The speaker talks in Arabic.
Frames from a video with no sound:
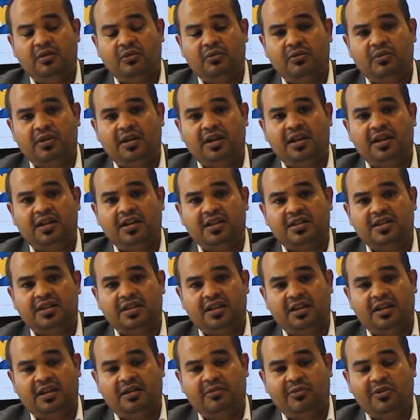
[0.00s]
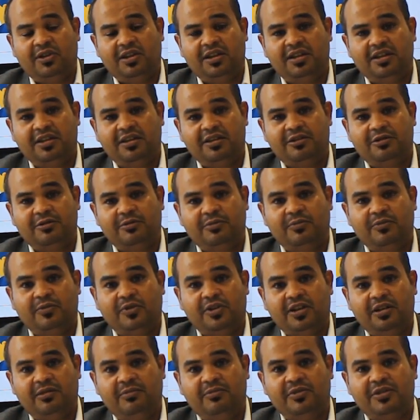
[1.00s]
والسلام عليكم
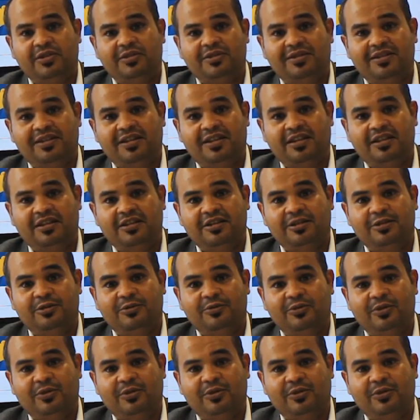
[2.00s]
ورحمة الله